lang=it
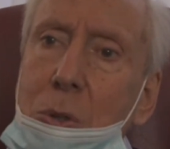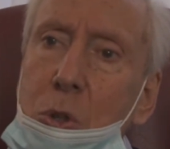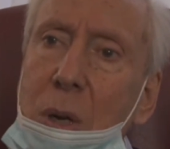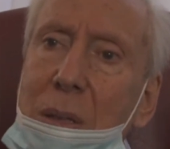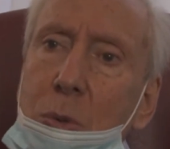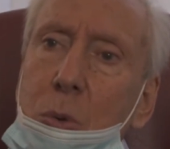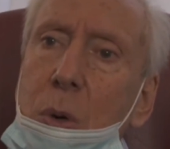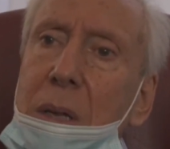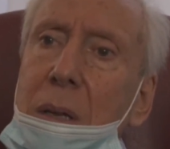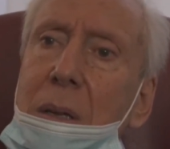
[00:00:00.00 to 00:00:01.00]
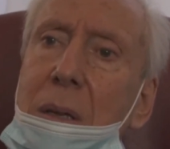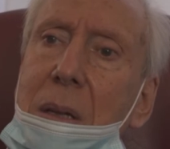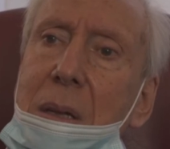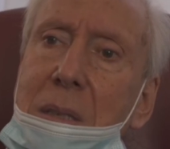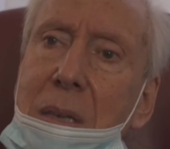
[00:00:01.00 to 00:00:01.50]
cioè due
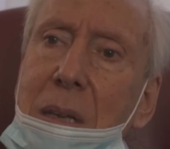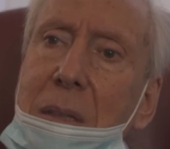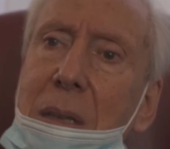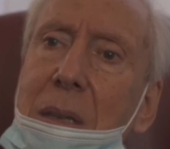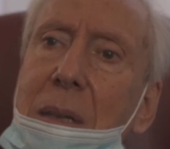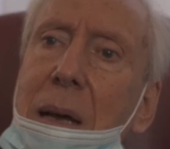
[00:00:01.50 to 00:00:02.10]
eh, siti